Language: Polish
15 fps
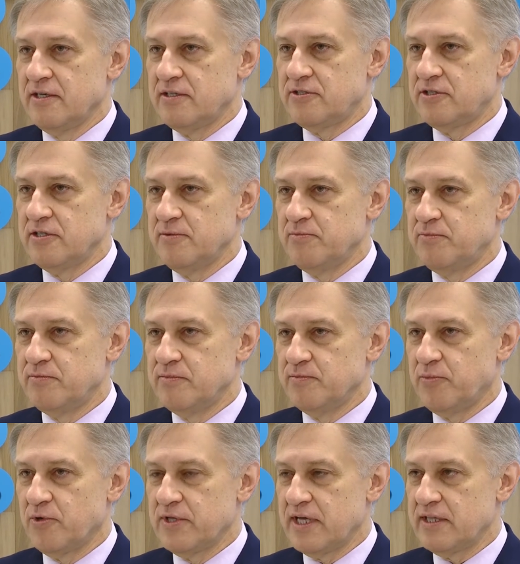czyli
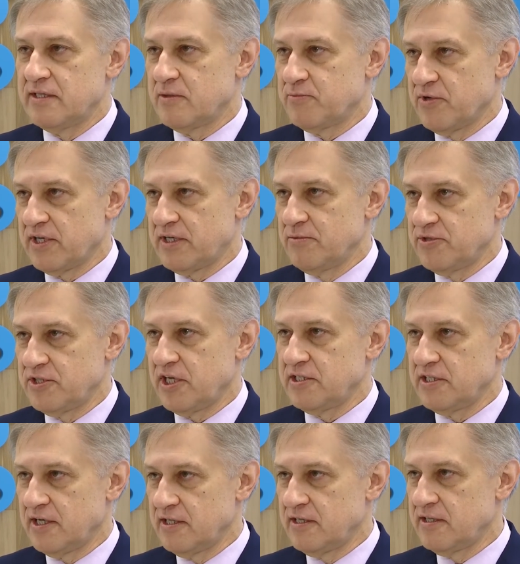podatnik po jakimś
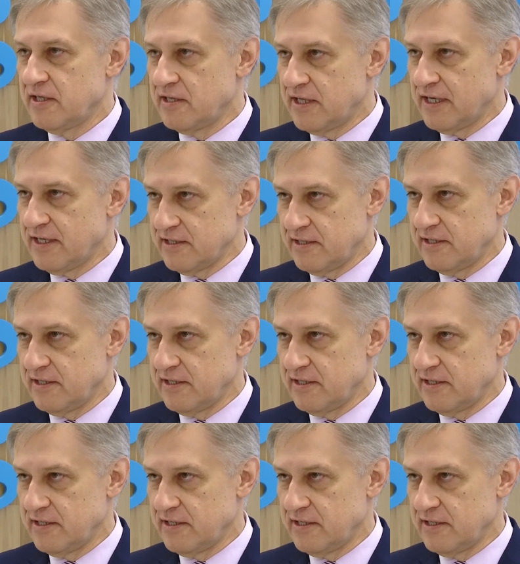czasie, kiedy te dane